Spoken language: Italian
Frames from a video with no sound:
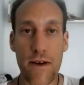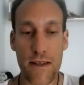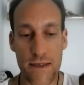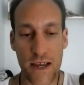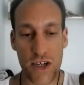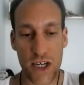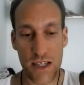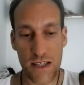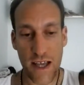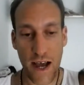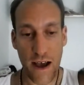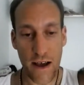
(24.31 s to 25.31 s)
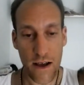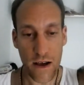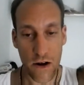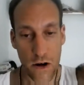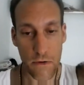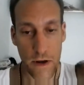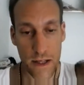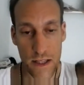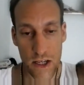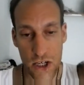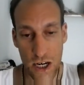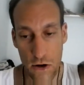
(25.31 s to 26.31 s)
Questa città, come
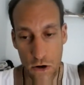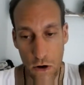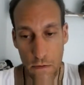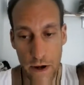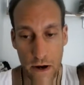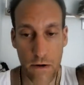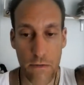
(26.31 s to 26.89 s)
dice il nome,